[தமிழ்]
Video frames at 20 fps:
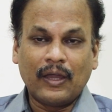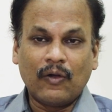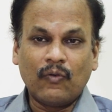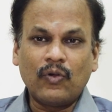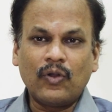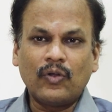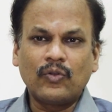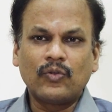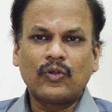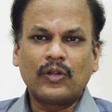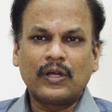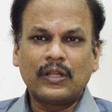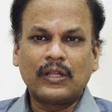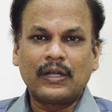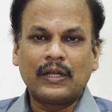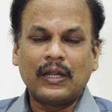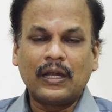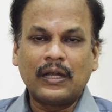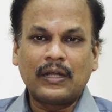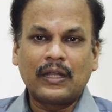எவ்வளோ தூரம் அந்த
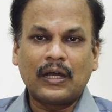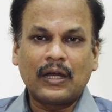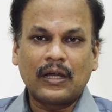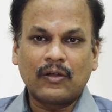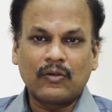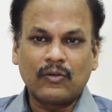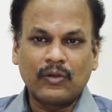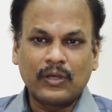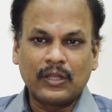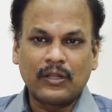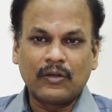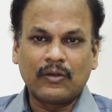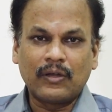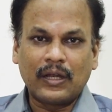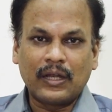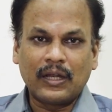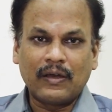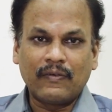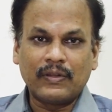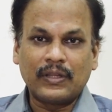டெல்டாக்கும் இதுக்கும்
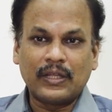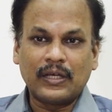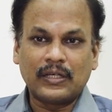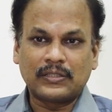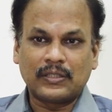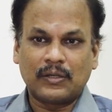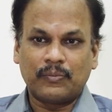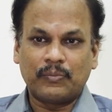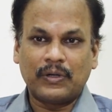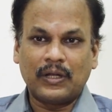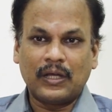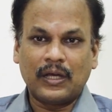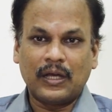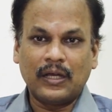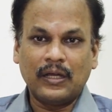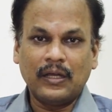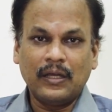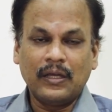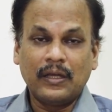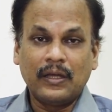என்ன வித்தியாசம்னா
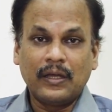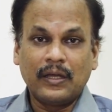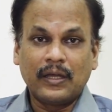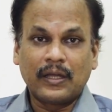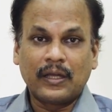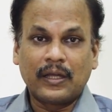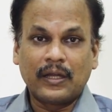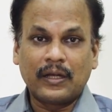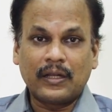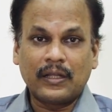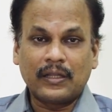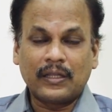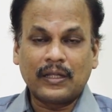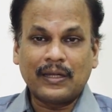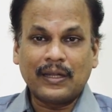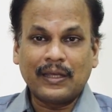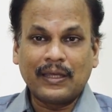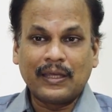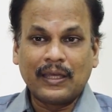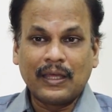
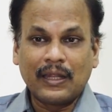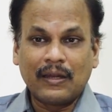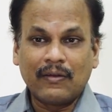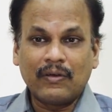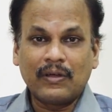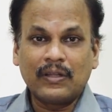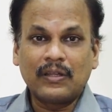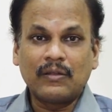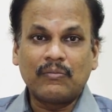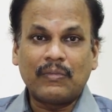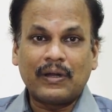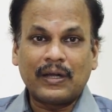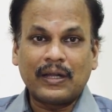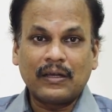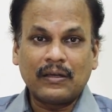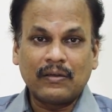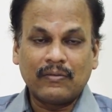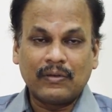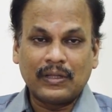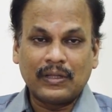கிட்டத்தட்ட இருபது மடங்கு